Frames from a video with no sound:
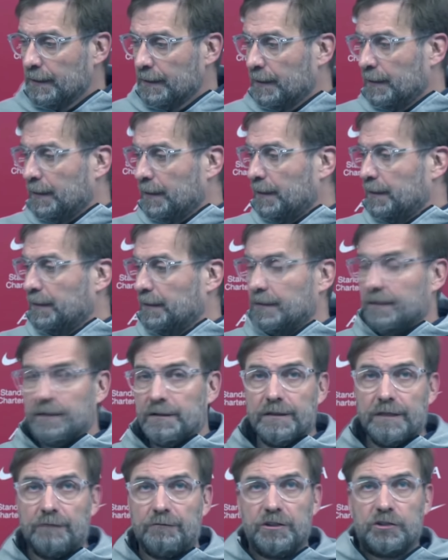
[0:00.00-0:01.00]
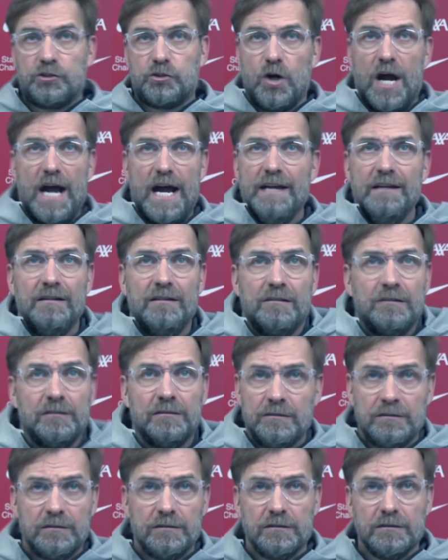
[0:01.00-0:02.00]
Скажу, что мы попытаемся.
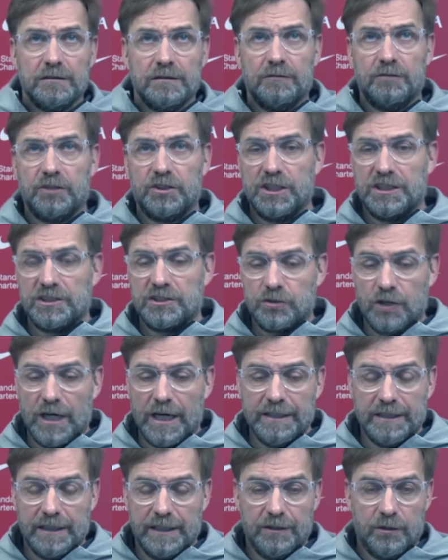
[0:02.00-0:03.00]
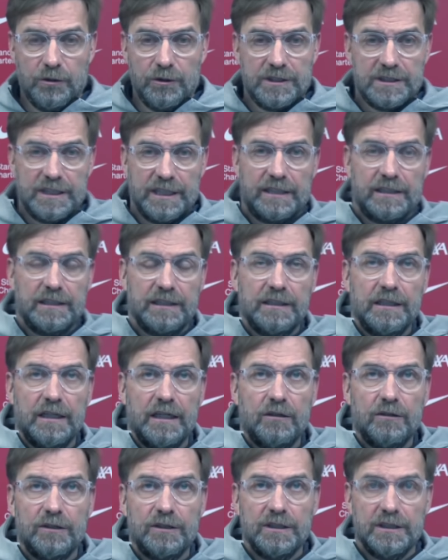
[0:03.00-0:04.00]
Я понимаю, что это
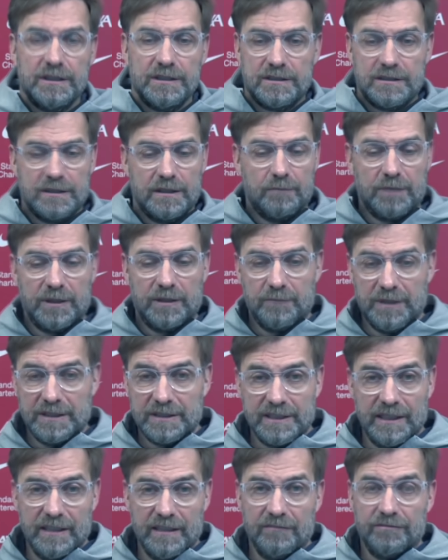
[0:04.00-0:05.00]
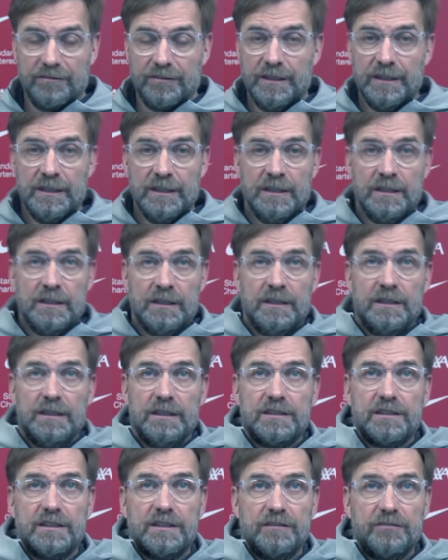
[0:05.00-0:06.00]
такое. И понимаю, что
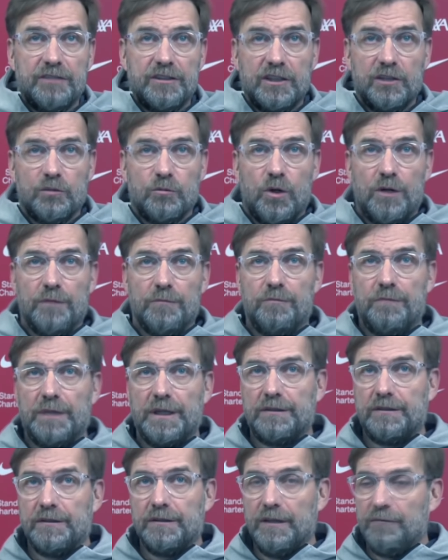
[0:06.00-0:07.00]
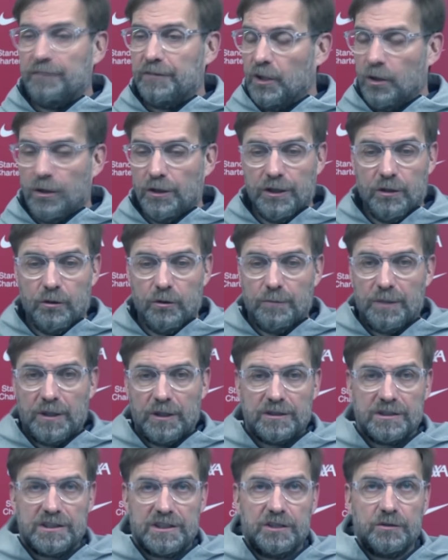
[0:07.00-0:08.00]
игрокам будет достаточно сложно.
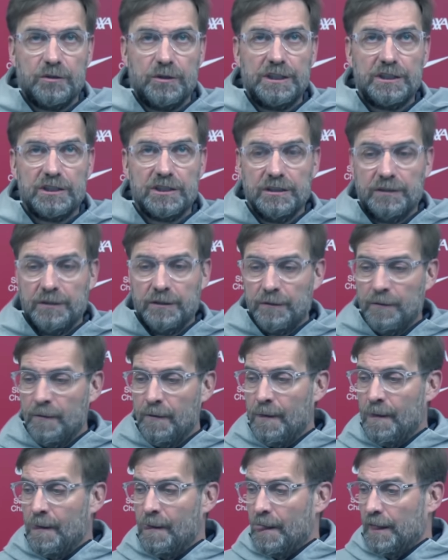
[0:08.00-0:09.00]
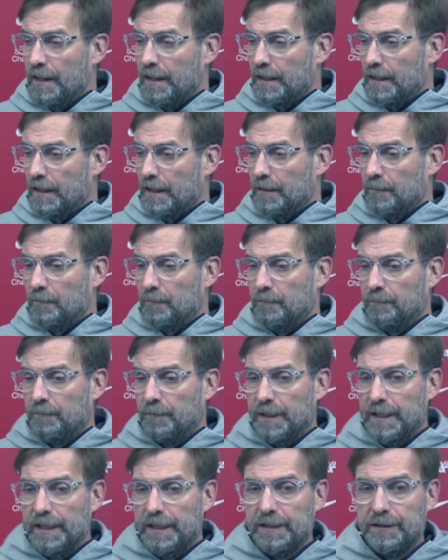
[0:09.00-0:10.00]
Но в то же время мы все понимаем
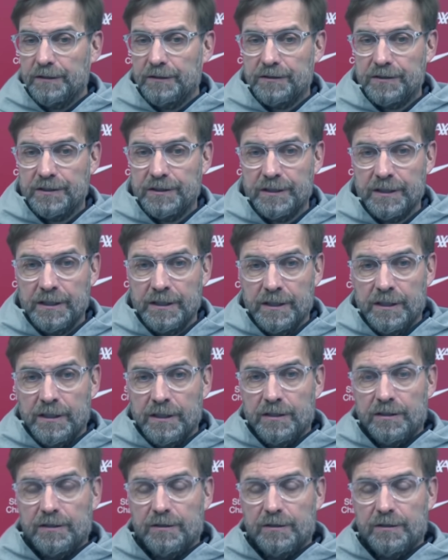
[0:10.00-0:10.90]
текущую ситуацию.